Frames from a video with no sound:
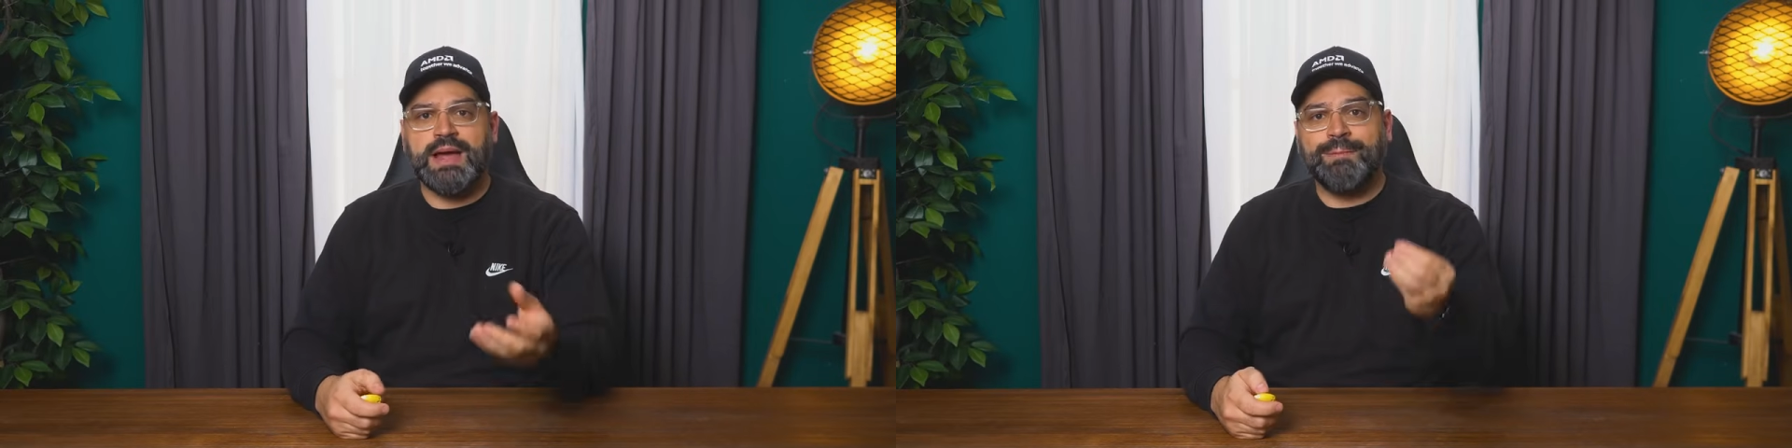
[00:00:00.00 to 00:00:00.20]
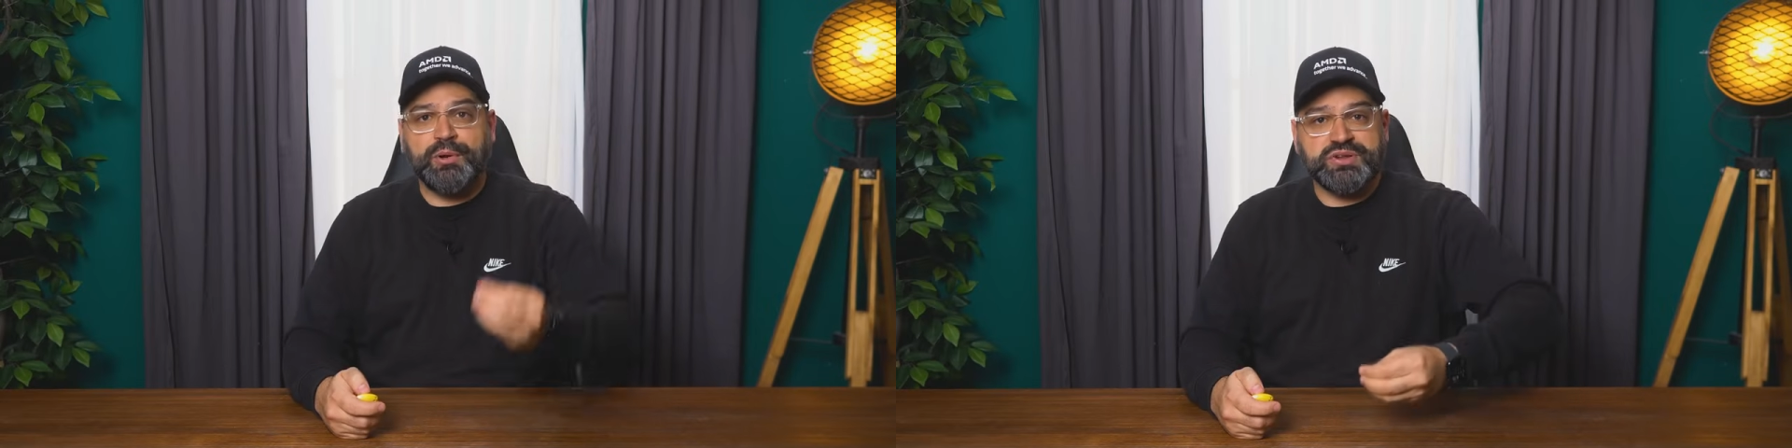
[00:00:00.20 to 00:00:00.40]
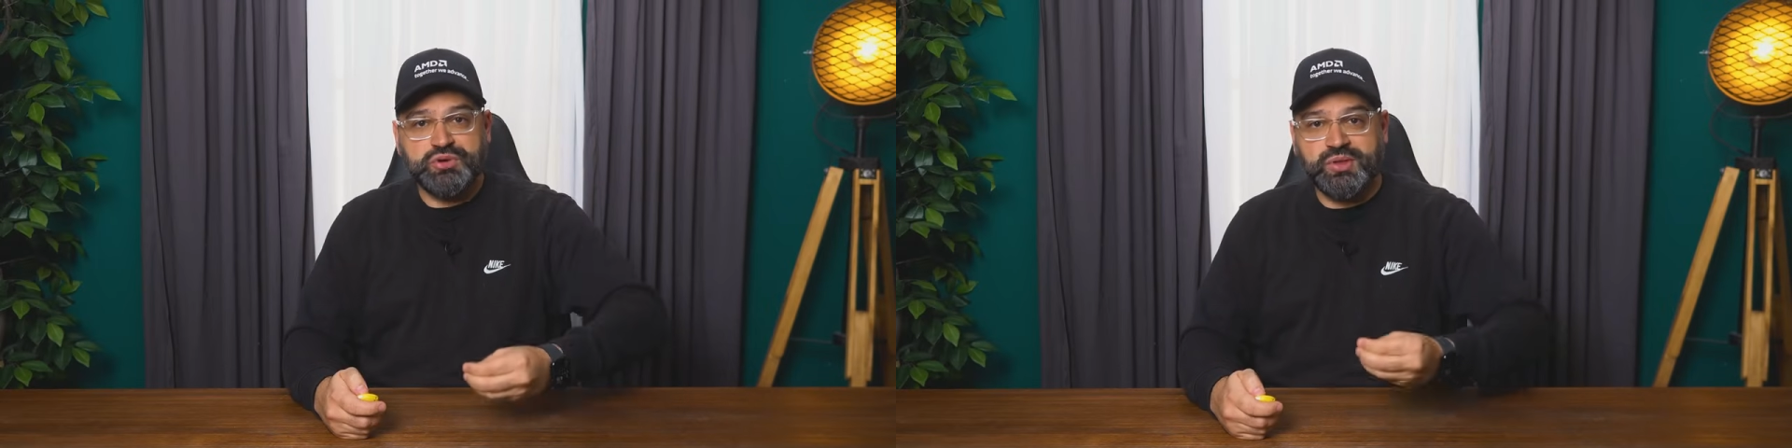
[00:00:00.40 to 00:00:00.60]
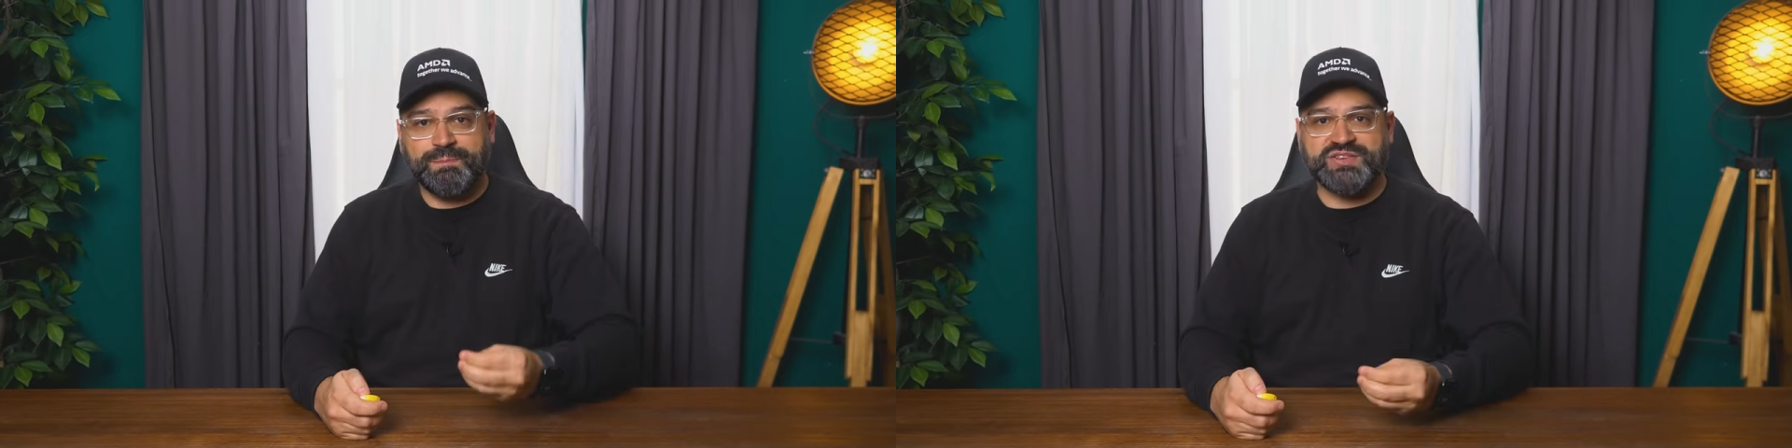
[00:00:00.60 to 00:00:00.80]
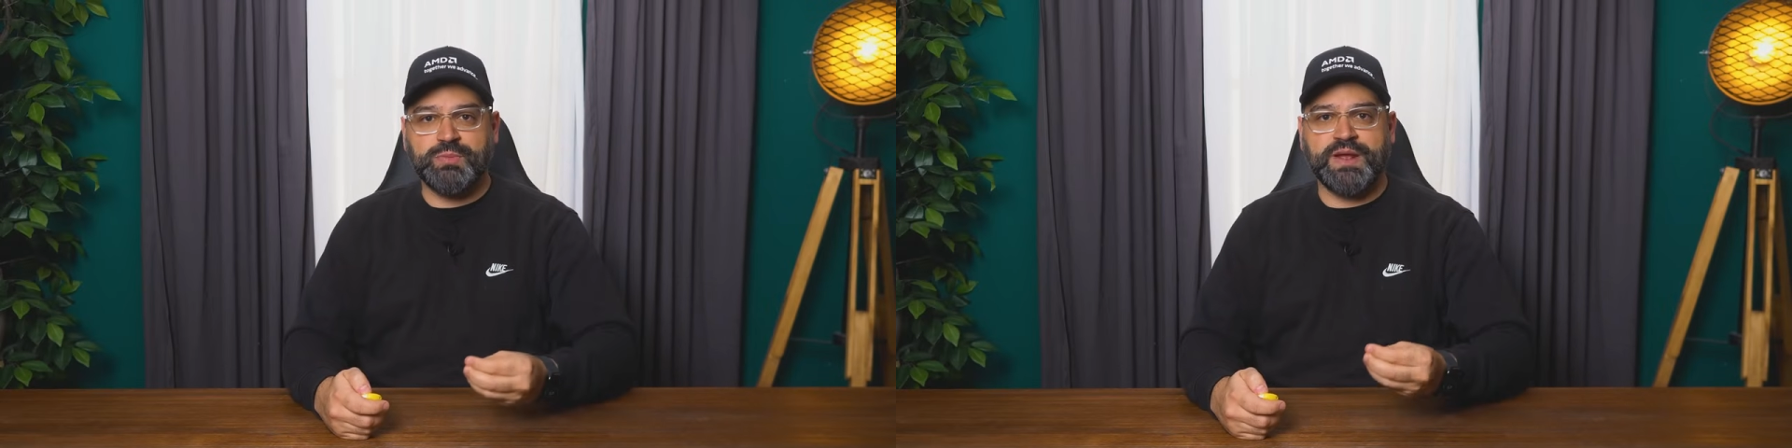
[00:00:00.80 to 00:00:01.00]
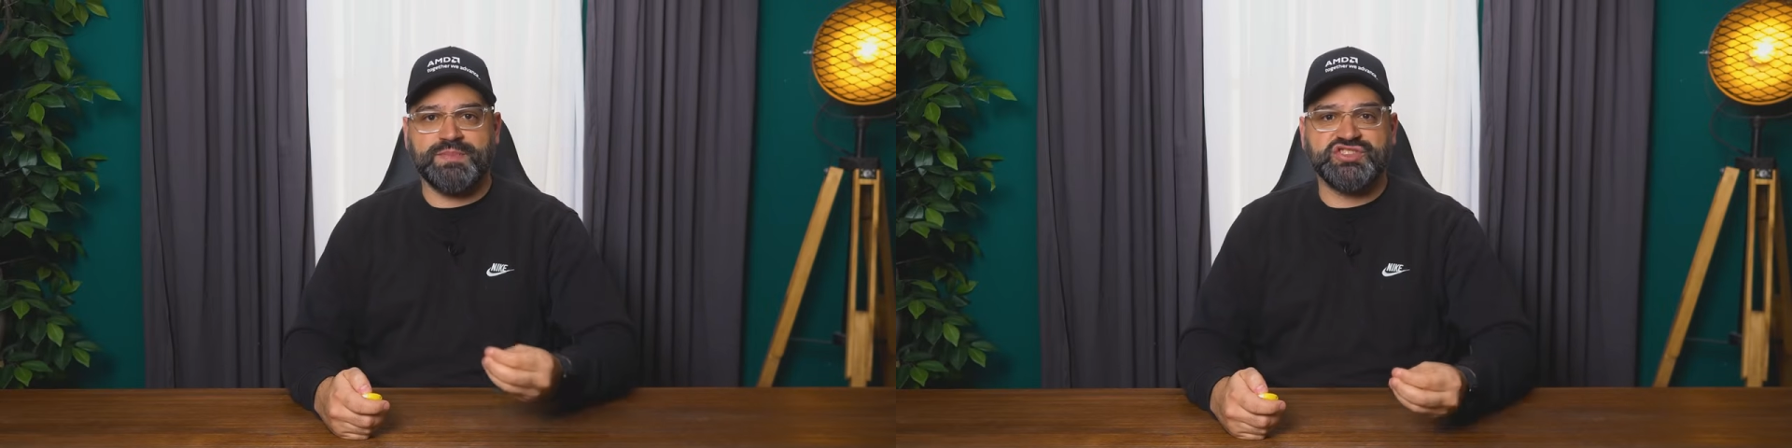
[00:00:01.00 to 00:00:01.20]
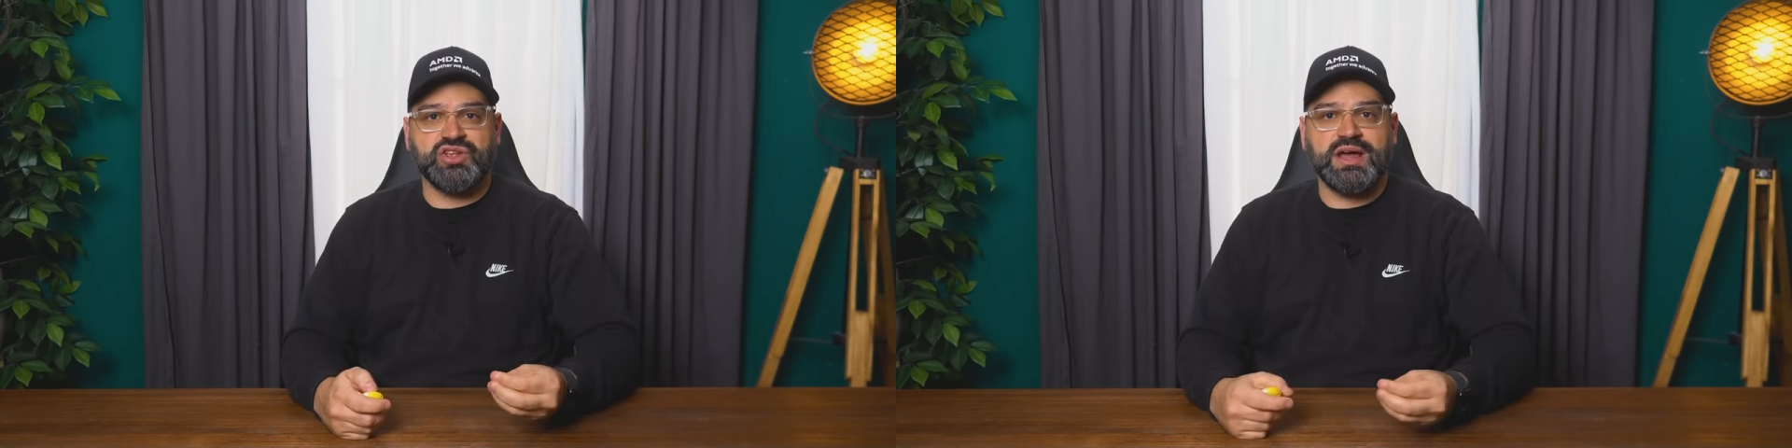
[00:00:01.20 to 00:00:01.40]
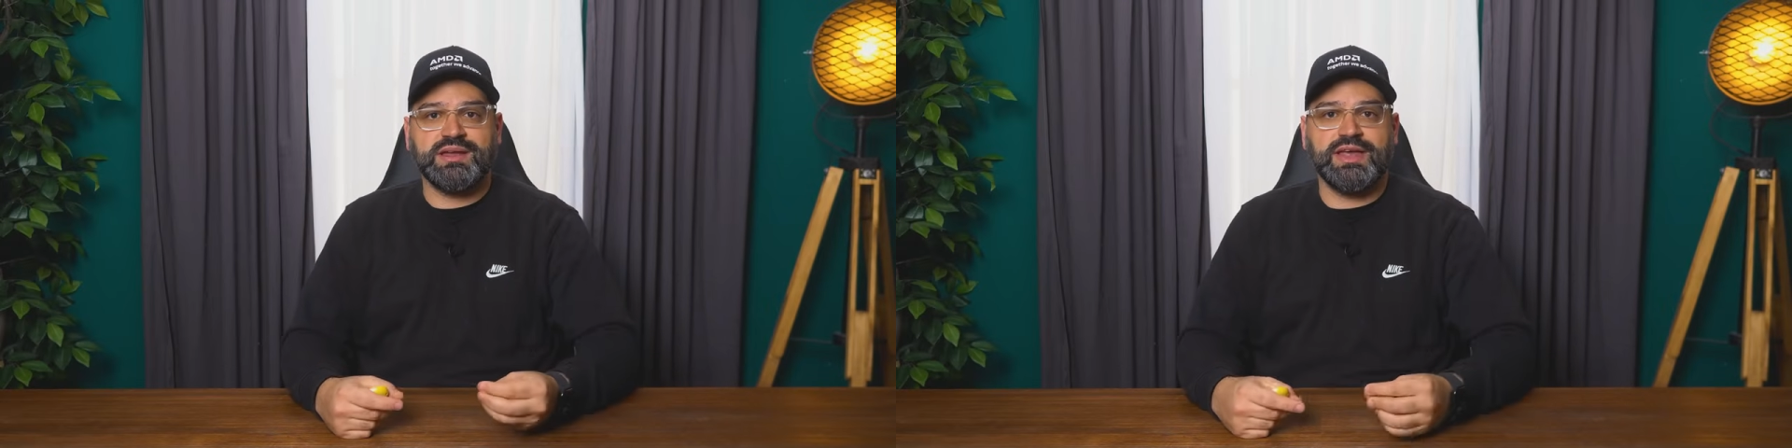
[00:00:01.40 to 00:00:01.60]
aprovecho este espacio para
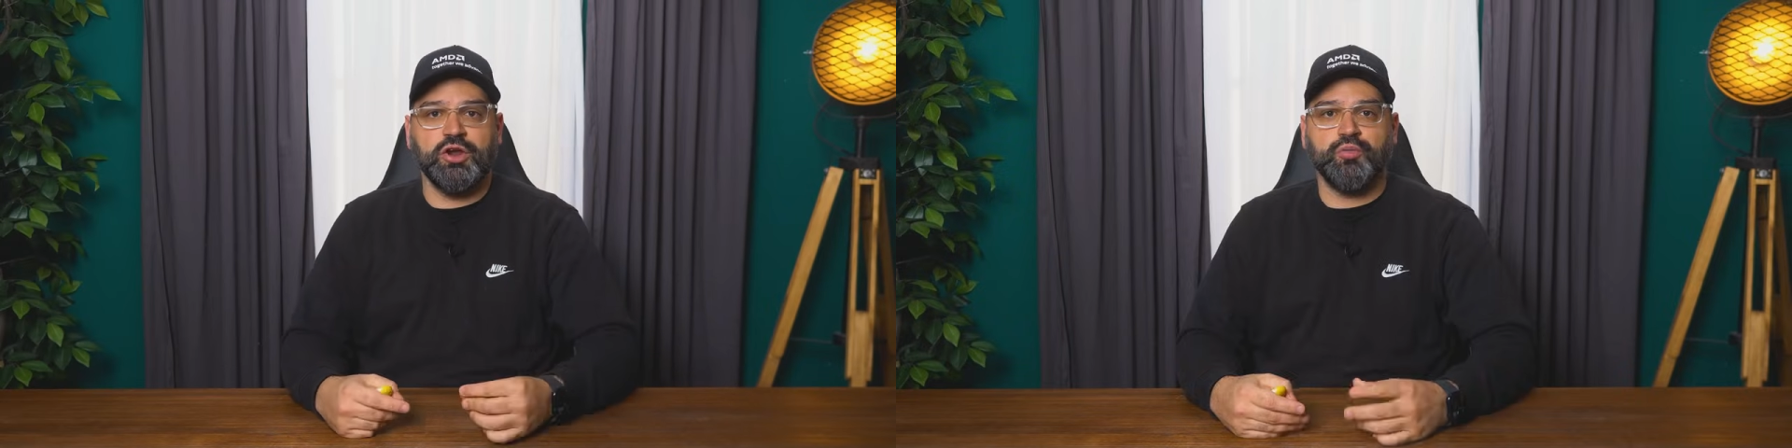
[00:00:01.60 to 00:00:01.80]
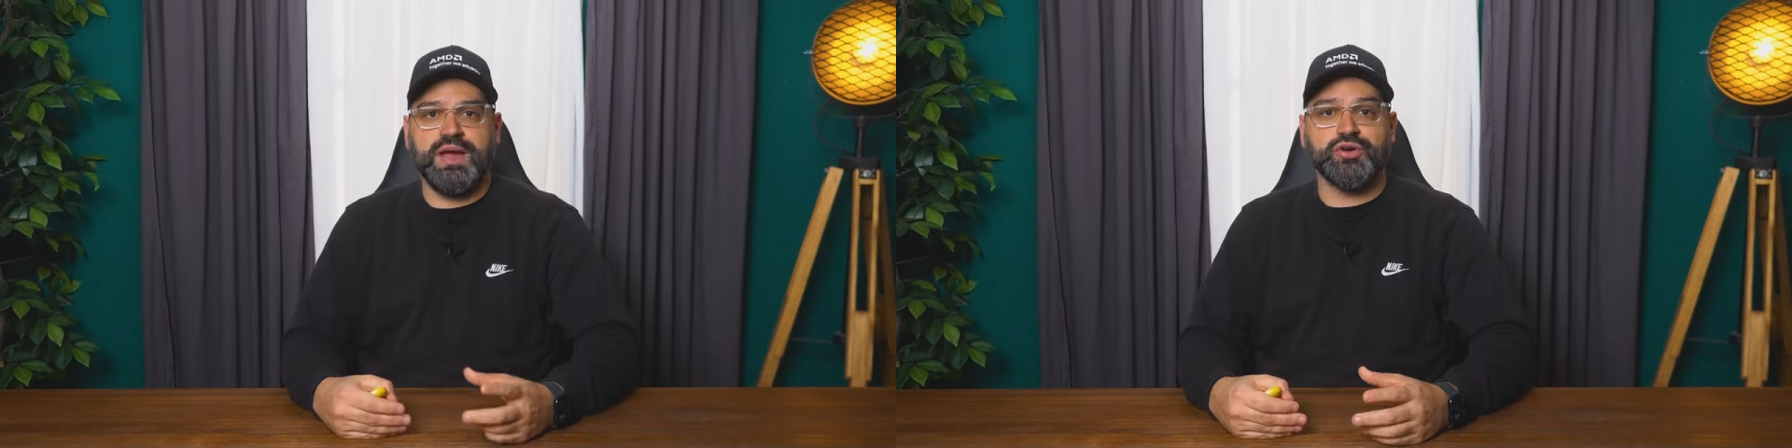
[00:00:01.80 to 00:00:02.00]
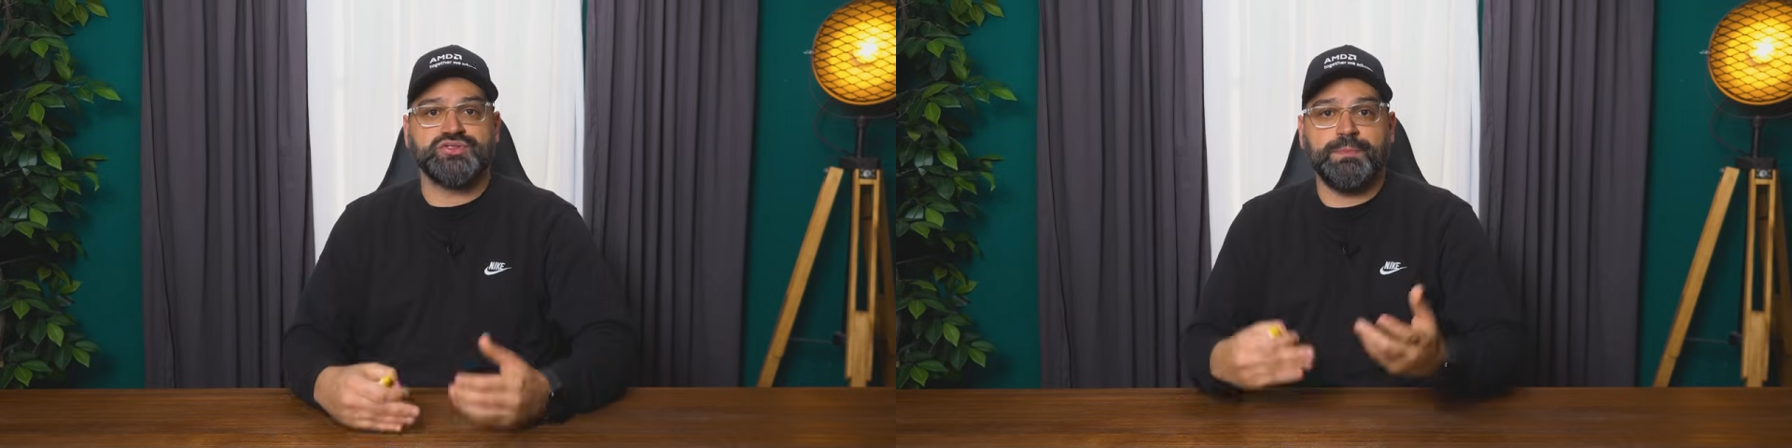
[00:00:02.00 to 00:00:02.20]
mencionar que los juegos